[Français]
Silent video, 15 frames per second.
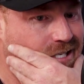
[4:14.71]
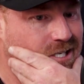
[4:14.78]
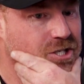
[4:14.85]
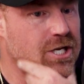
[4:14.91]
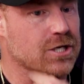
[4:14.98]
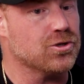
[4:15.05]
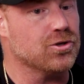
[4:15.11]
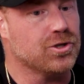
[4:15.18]

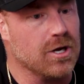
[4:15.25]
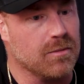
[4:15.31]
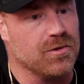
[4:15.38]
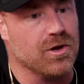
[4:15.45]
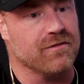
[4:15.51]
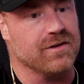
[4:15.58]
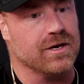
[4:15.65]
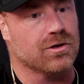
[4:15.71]
J'étais sur le top
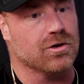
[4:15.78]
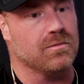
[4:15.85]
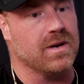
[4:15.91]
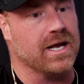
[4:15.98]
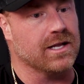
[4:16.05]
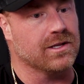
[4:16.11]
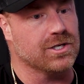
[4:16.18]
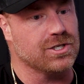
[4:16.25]
d'un véhicule
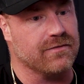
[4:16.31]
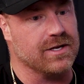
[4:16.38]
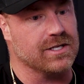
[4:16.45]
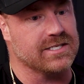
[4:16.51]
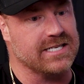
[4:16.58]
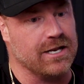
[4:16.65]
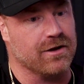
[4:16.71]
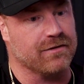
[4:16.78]
blindé, j'avais une
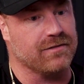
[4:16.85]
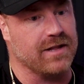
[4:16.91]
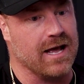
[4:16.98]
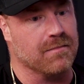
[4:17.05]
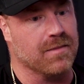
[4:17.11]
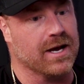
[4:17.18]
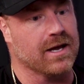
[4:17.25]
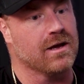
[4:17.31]
C9 dans
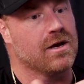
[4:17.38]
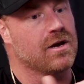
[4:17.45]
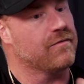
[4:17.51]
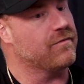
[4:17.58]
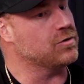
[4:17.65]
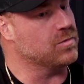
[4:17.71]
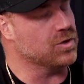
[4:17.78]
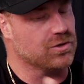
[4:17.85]
les mains.
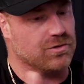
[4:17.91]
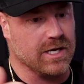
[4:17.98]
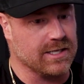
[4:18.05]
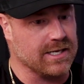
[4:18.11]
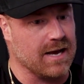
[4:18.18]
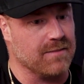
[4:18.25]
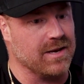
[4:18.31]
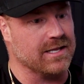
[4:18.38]
Puis je me souviens
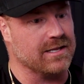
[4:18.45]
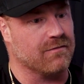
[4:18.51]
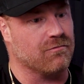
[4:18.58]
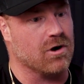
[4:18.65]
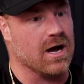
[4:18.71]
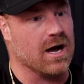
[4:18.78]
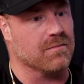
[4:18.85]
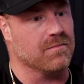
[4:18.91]
très bien
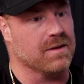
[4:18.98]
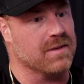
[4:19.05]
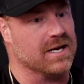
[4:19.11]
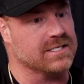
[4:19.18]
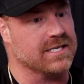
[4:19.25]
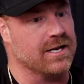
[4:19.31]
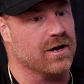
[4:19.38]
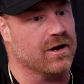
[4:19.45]
d'avoir armé ma
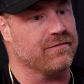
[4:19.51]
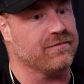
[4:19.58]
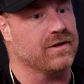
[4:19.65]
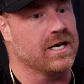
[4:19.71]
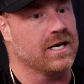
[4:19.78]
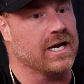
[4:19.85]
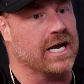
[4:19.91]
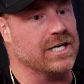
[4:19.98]
C9
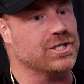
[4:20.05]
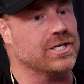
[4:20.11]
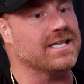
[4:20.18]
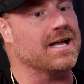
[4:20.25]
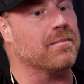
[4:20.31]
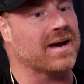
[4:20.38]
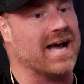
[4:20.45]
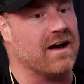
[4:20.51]
et
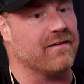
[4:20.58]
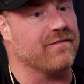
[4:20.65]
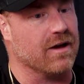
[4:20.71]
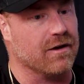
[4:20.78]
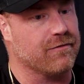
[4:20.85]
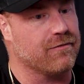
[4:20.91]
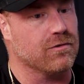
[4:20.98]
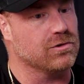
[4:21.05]
j'étais prêt à
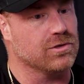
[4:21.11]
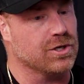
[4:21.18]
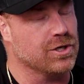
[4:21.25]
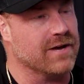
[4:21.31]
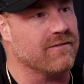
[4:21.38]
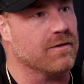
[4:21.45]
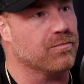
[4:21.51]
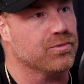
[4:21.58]
faire feu. Il
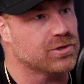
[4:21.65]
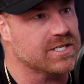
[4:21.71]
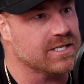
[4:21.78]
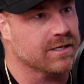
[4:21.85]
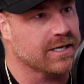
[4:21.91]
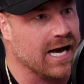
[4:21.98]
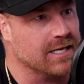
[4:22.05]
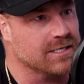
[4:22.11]
n'y avait plus
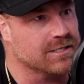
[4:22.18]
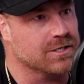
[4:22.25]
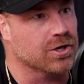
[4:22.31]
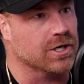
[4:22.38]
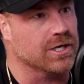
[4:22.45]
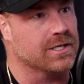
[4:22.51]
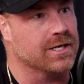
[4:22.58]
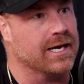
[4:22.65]
de cran de
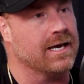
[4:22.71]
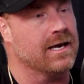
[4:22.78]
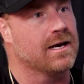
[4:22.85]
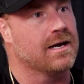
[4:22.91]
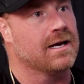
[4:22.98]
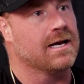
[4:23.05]
sécurité.